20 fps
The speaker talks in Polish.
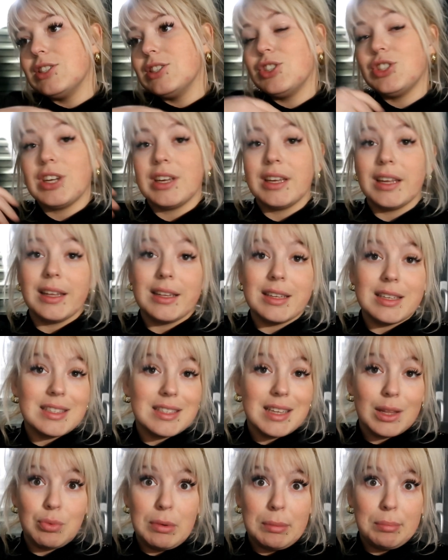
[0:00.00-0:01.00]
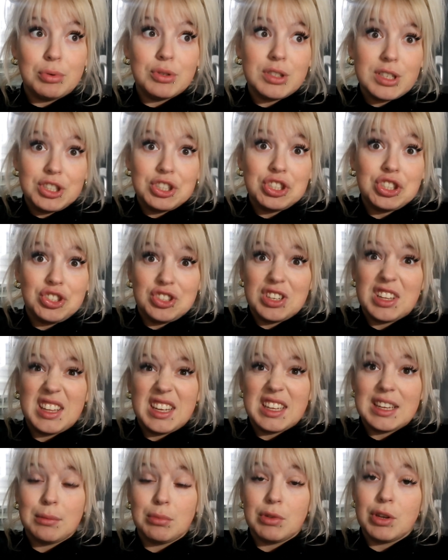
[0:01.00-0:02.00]
dzisiaj nie zjadłam poza
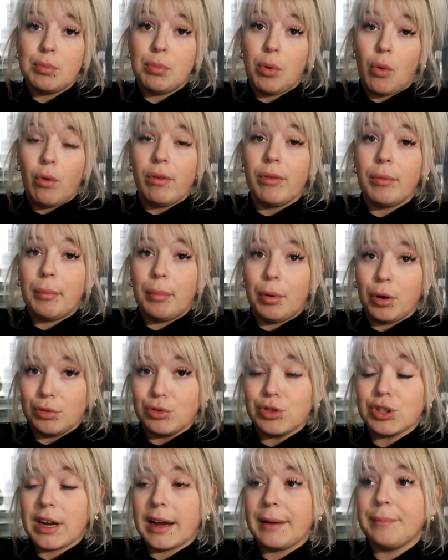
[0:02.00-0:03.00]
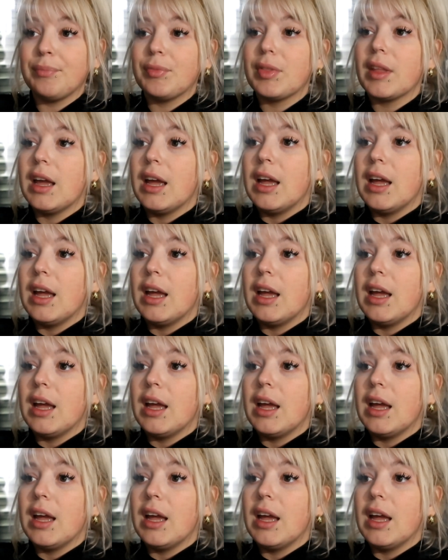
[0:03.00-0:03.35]
śniadaniem i połową pączka.